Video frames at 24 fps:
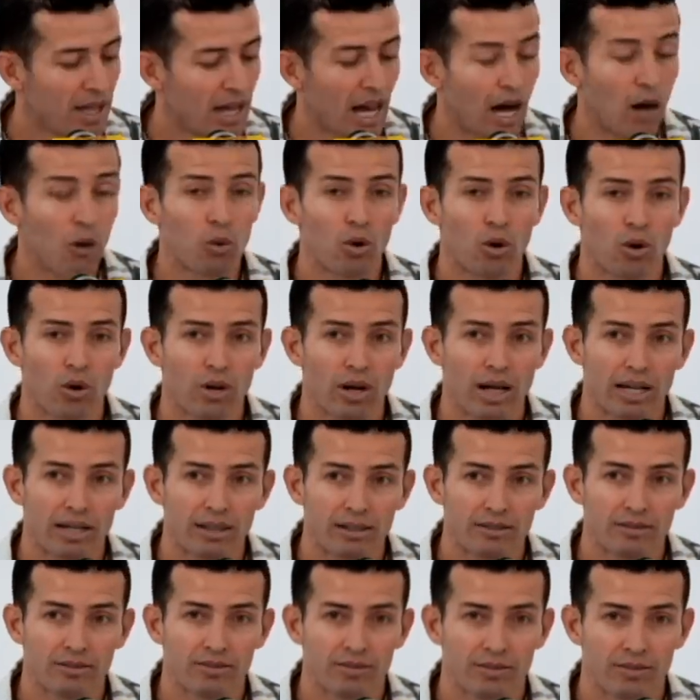Aurora,
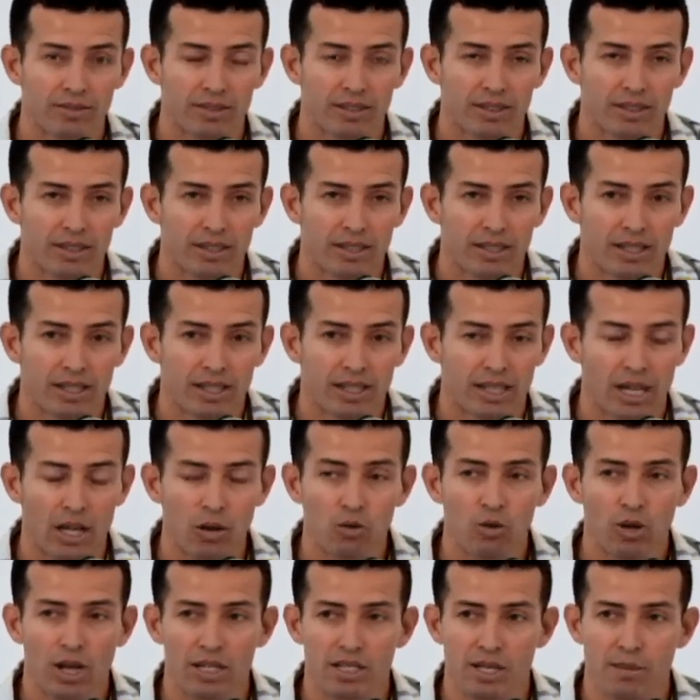que
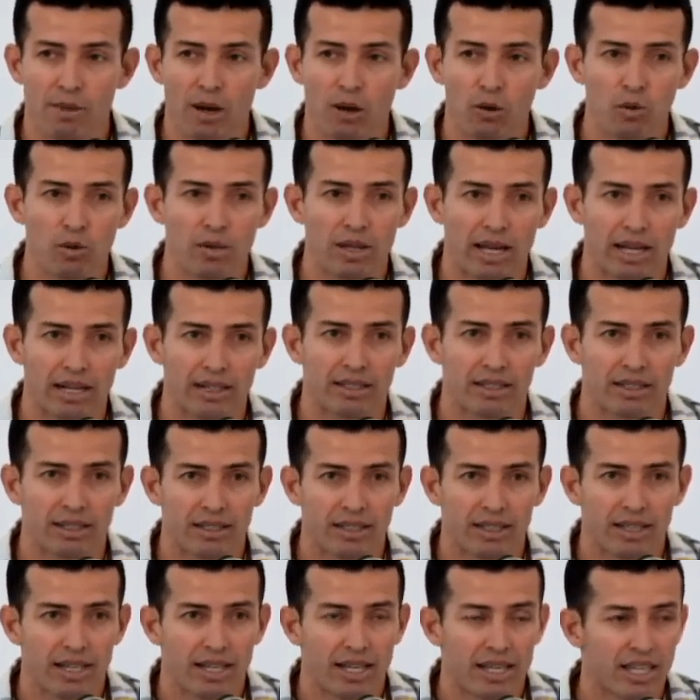nunca se me va a olvidar